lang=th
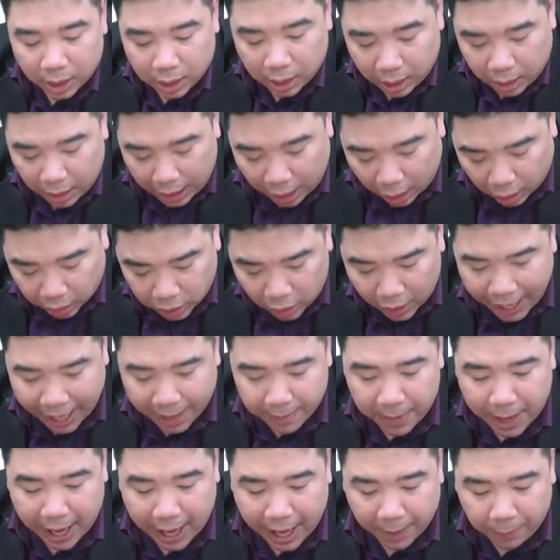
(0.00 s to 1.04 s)
เราก็ต้องแอบ
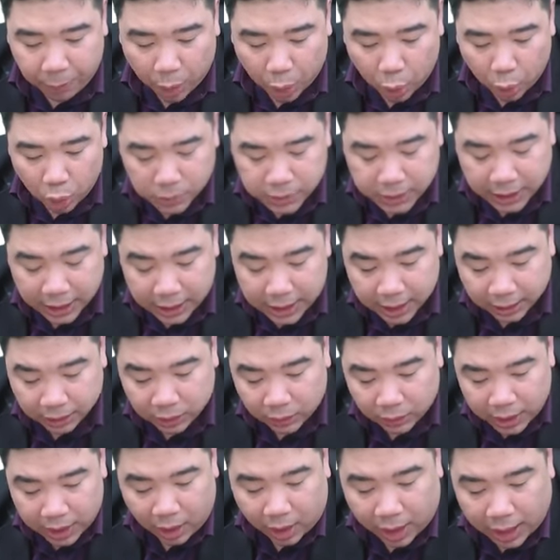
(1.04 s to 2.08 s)
มาหาผลรวมสีเหลืองตร
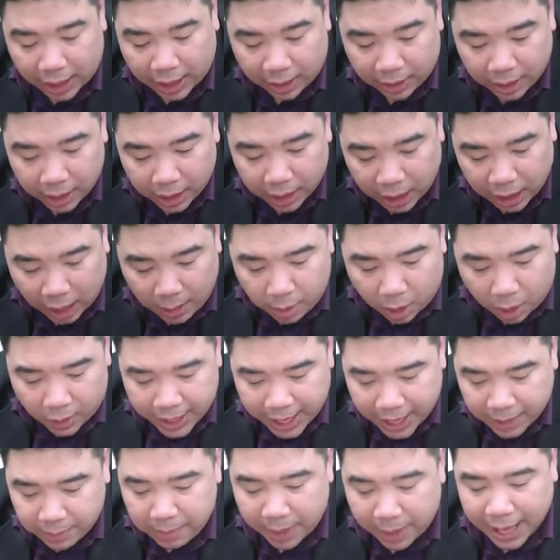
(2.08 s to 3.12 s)
งนี้ก่อนฮะเขาบอก
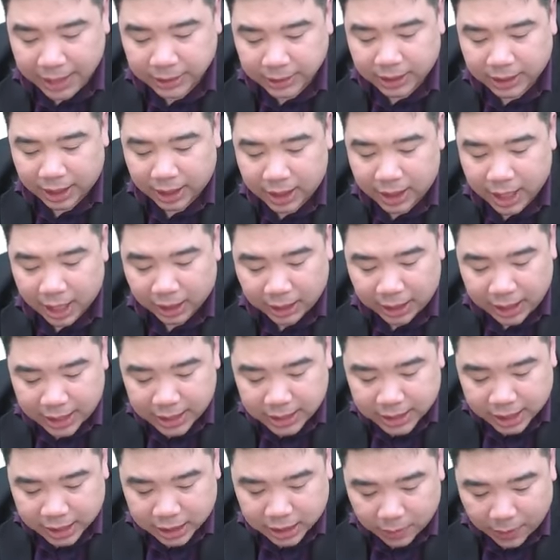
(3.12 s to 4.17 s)
x bar สีเหลืองเนี่ยได้
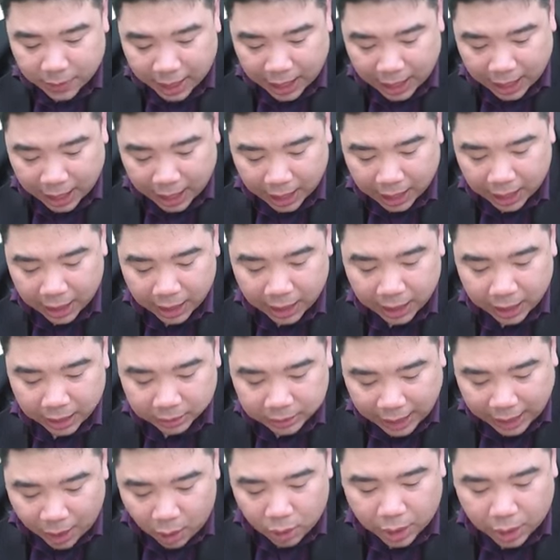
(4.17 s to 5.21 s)
45
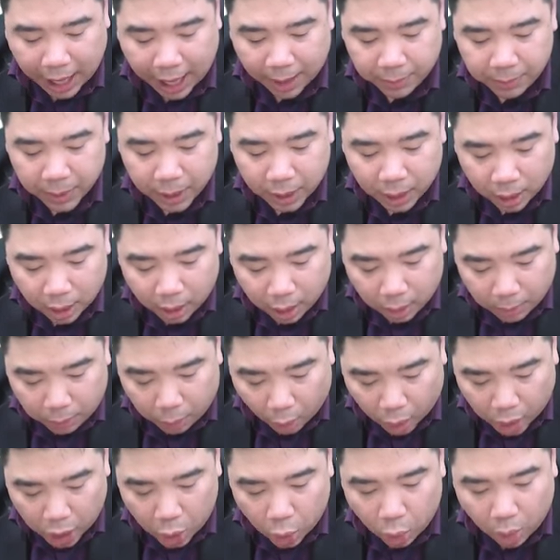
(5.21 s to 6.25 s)
เท่ากับผ
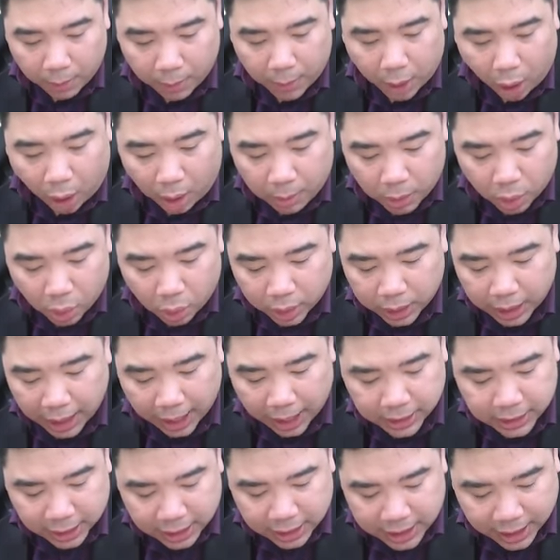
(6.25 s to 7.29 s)
ลรวมข้อมูลอา
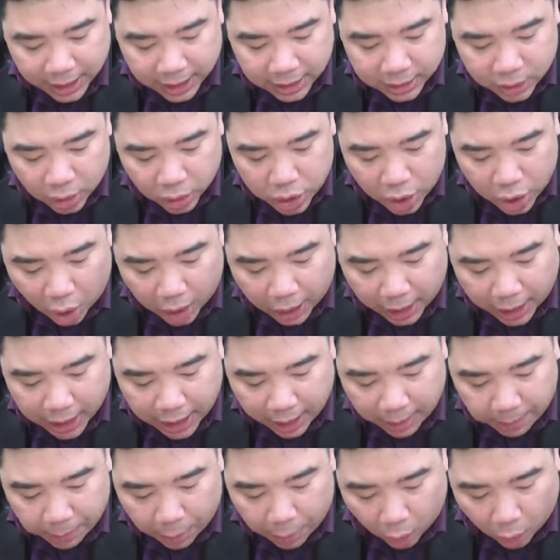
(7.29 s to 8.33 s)
จารย์เขียนย่อๆแล้วกัน
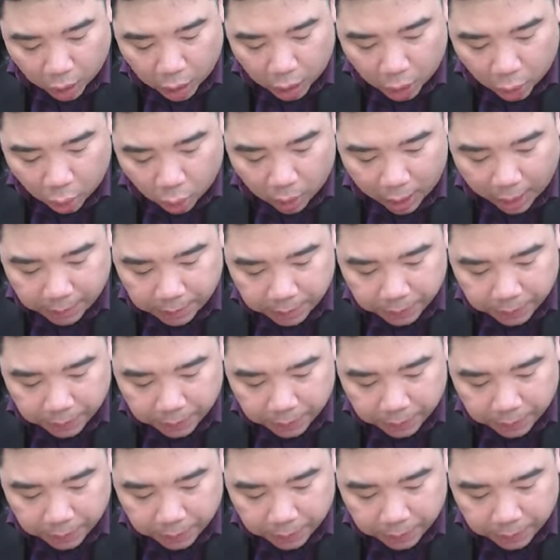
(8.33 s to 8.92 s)
นะผลรวม